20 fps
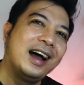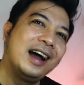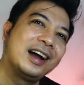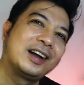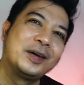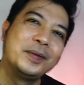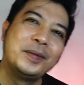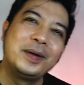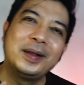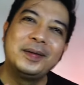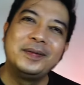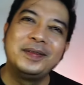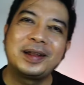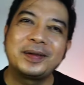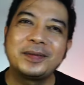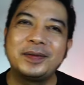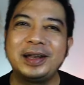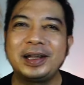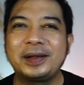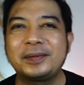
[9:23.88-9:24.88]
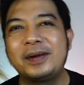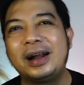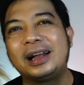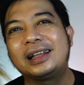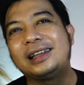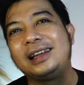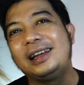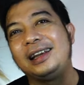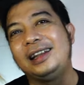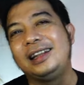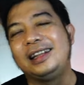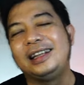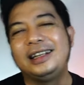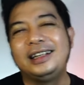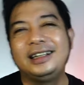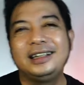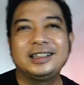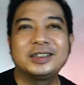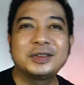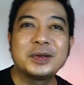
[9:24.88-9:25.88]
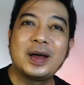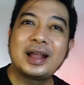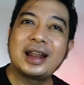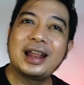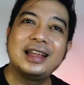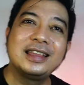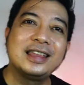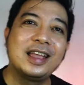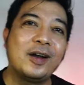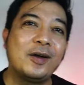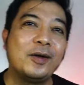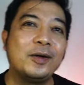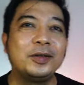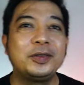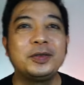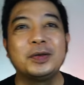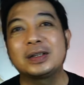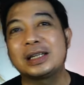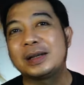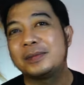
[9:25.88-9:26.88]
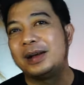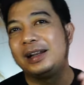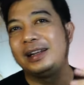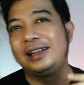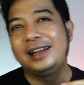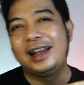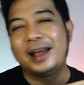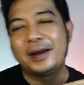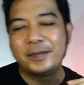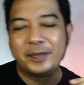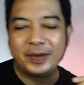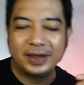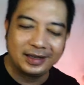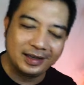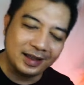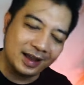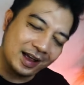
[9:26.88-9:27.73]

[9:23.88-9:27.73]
aku benar-benar menikmati ini suaranya Onyo sama Lila Ben